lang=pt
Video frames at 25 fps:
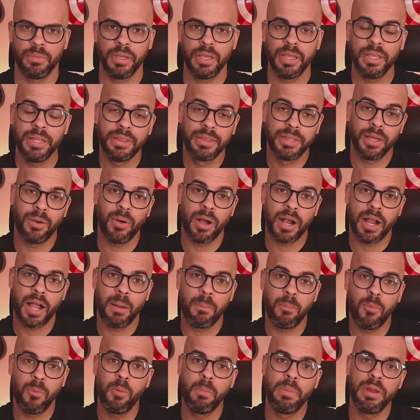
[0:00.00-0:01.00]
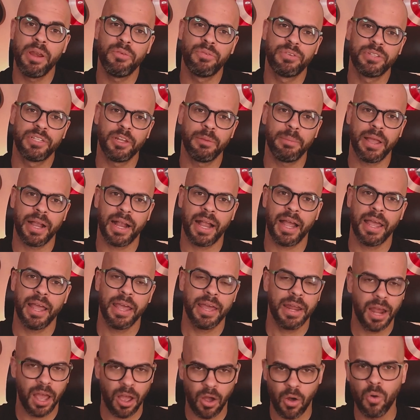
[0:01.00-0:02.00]
Então, acabou beneficiando minha
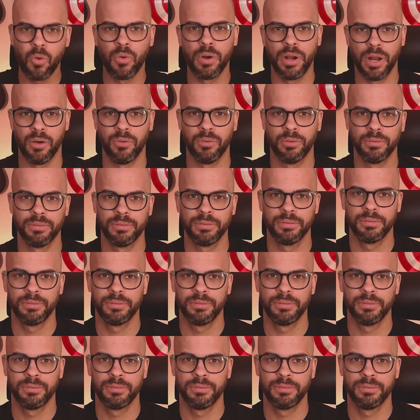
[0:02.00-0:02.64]
carreira ou não?